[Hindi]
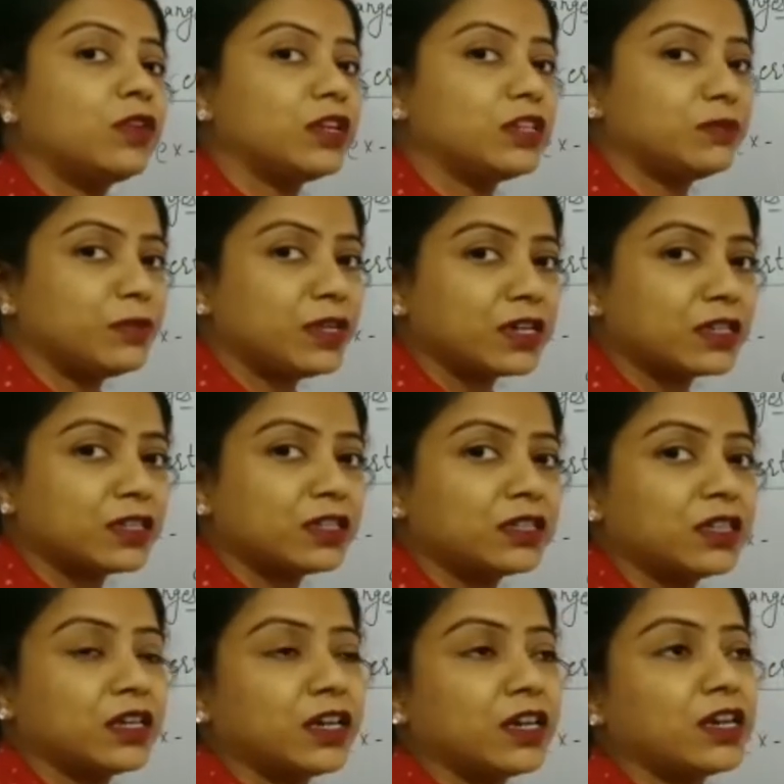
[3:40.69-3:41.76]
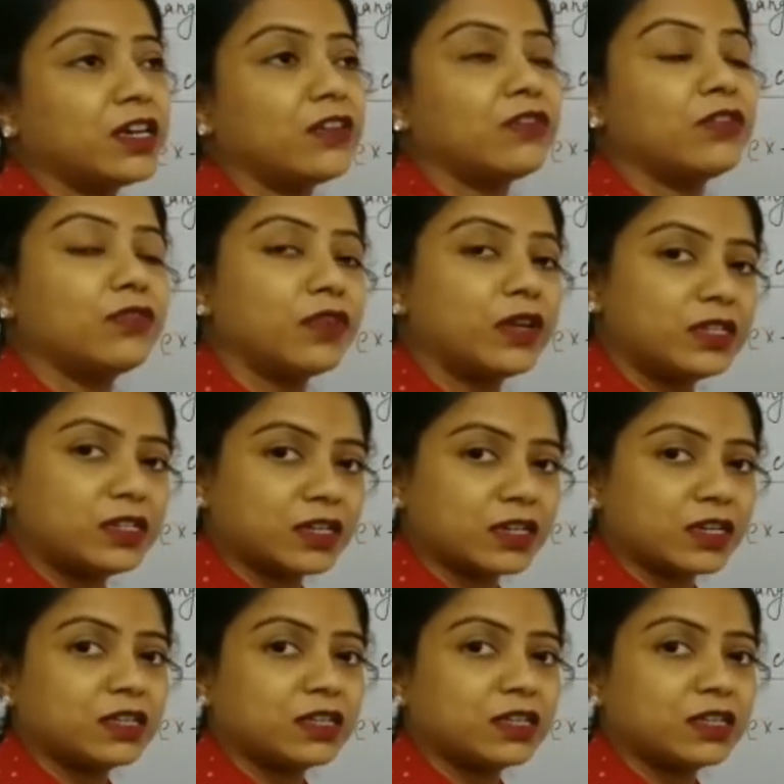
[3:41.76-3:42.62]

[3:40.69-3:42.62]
फ्रिज में रख देते हैं या फिर फ्रीजर